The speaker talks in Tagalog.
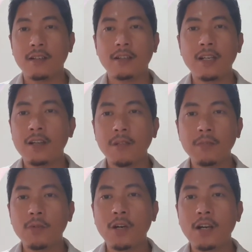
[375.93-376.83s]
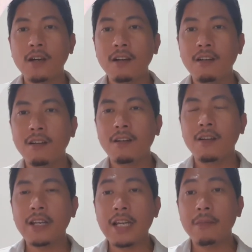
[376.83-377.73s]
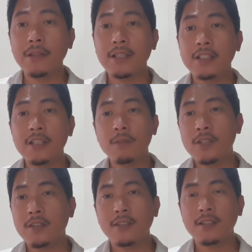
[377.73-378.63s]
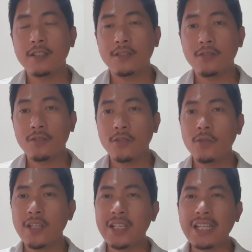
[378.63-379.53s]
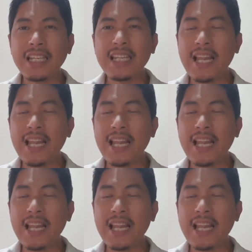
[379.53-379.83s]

grabe po ang ginamit na chipset na dito. Yung Kirin